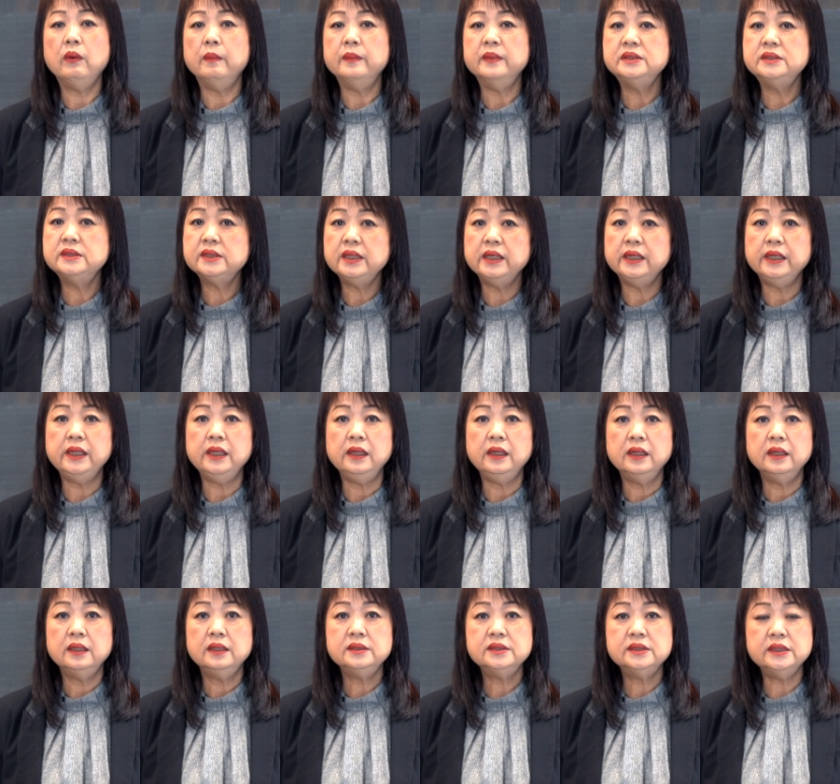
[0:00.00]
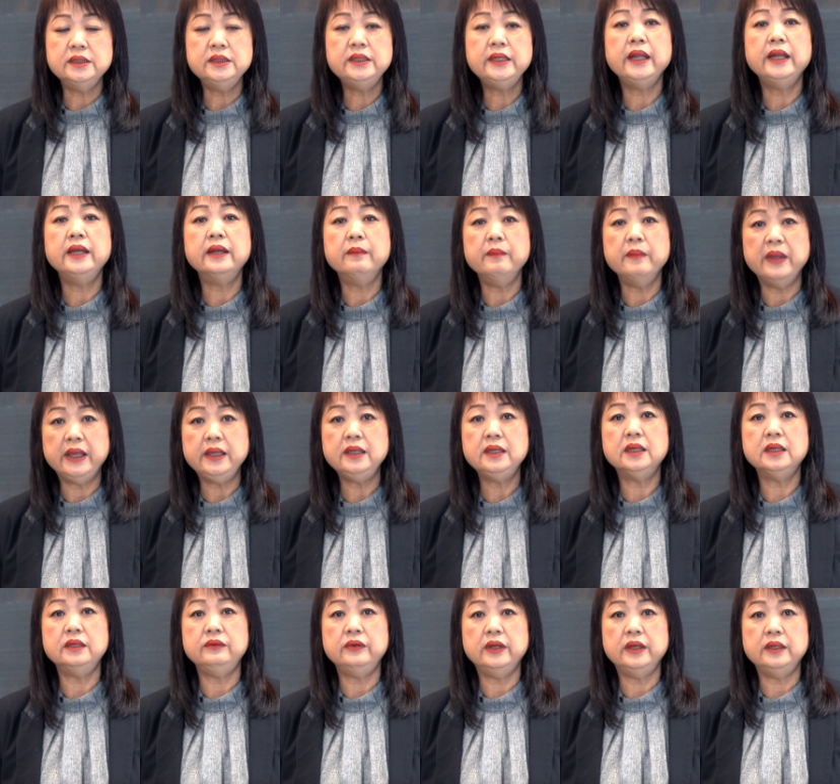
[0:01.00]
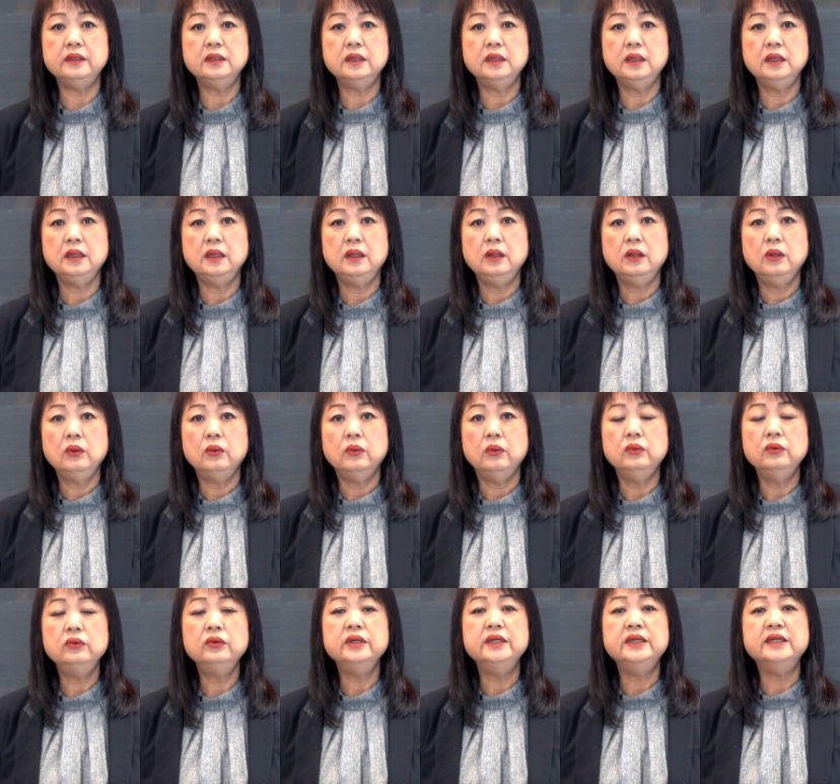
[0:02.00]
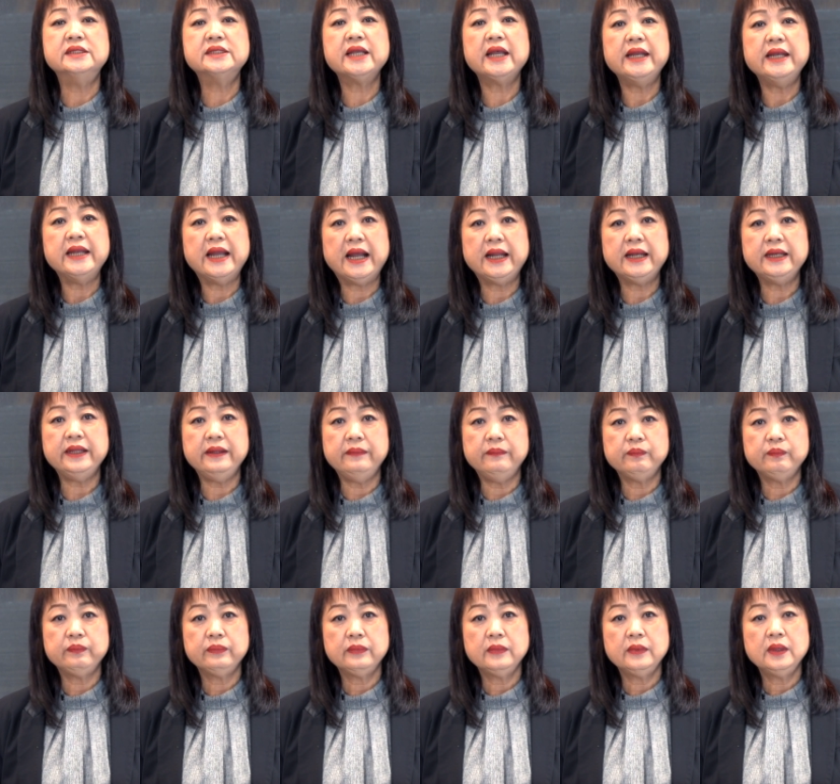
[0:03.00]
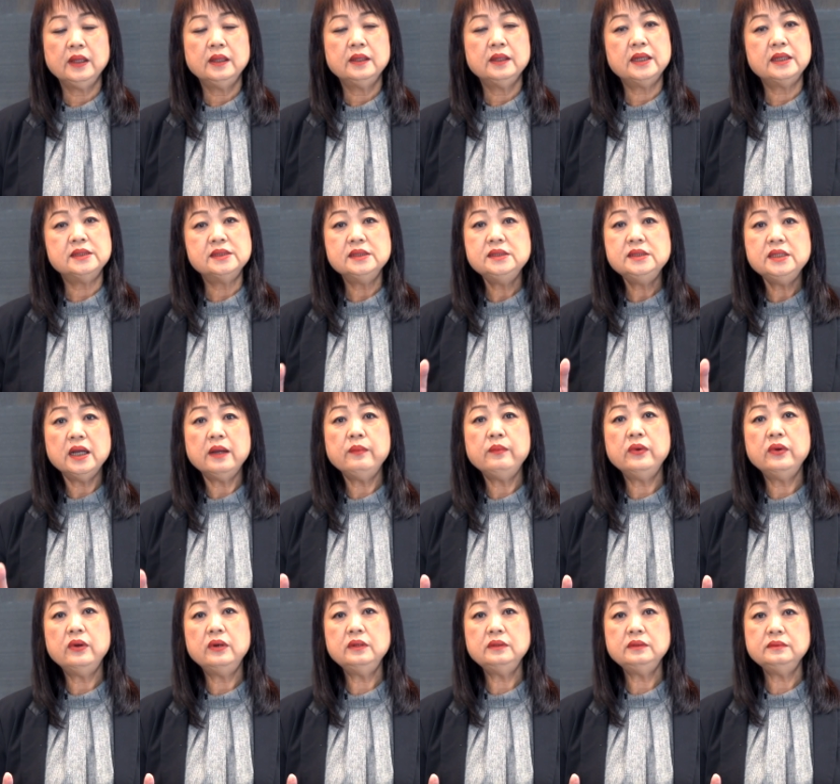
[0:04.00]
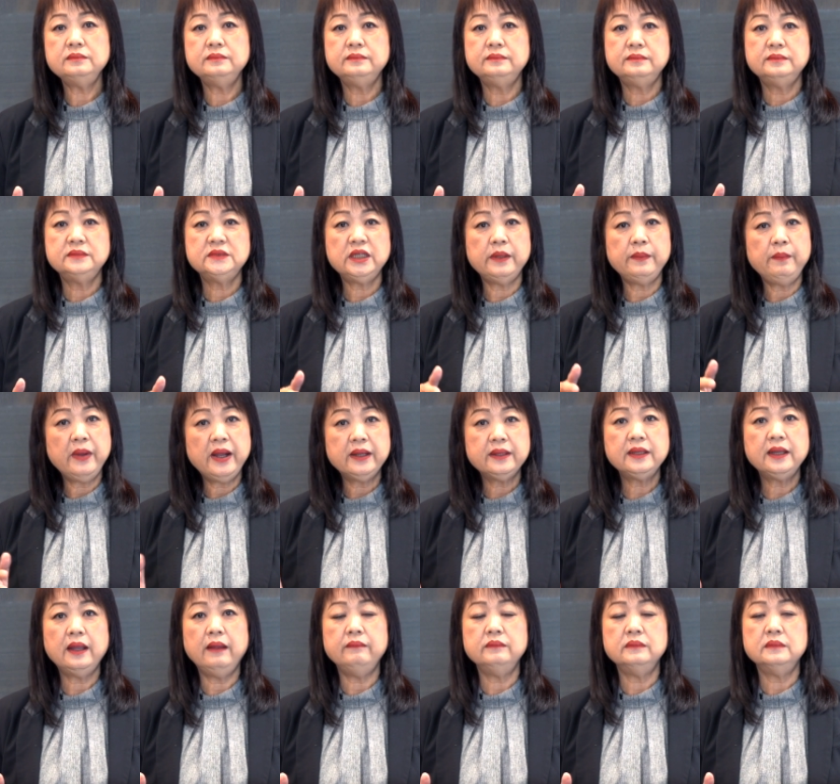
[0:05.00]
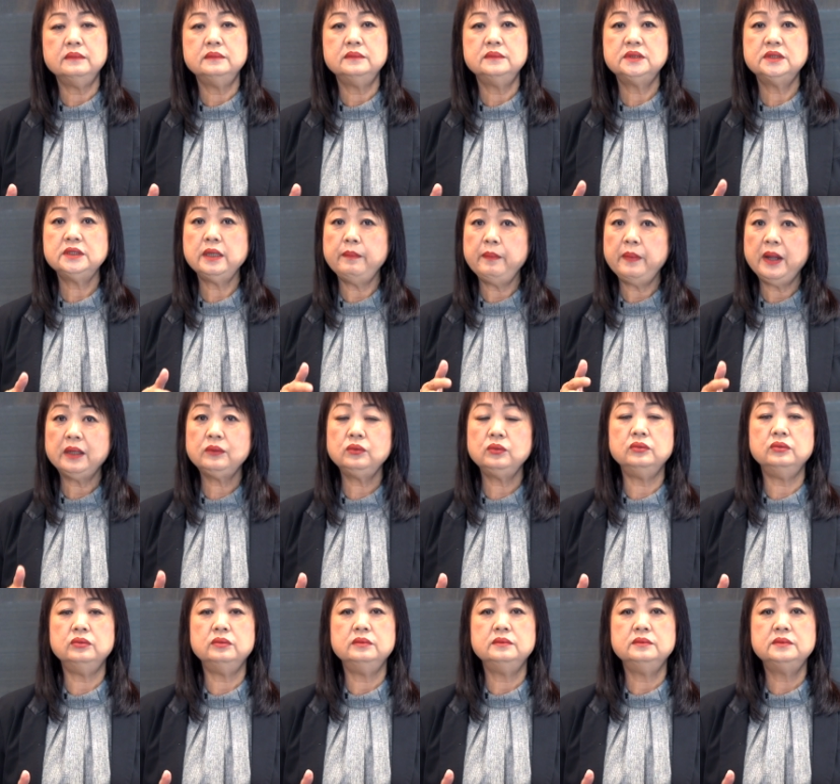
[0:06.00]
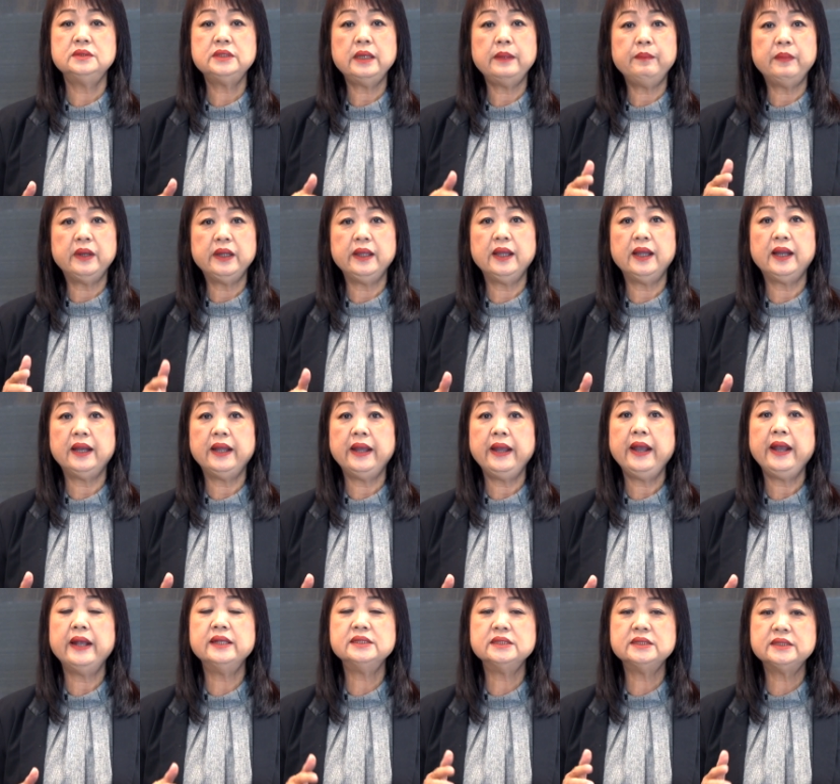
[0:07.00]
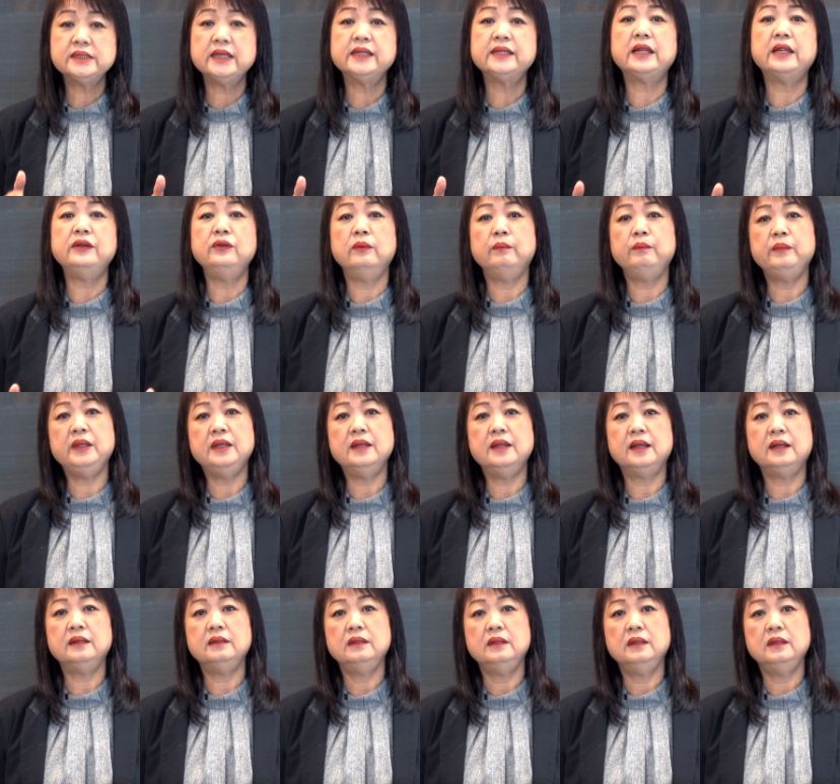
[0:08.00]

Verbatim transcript: 我们这里今天的每一个人。无论你在哪里，在新加坡、在巴旦、在巴杜、在本雅来，还是在丹绒槟榔，